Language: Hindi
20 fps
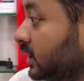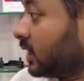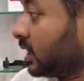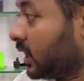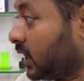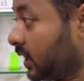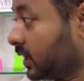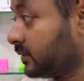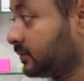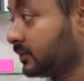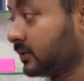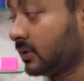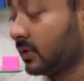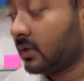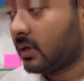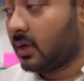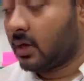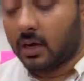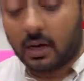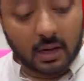आगे बताएं
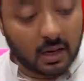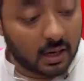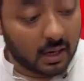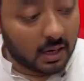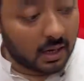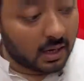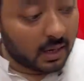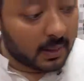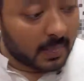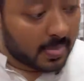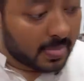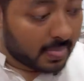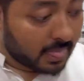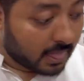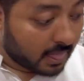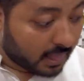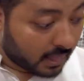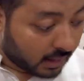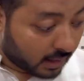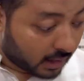खुरम भाई एच प्लस वगैरह
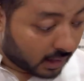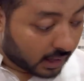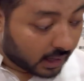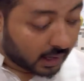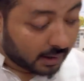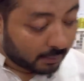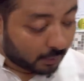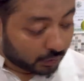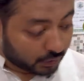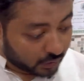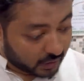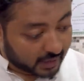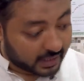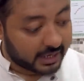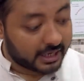रखा हुआ आपके पास हाँ मोटोला का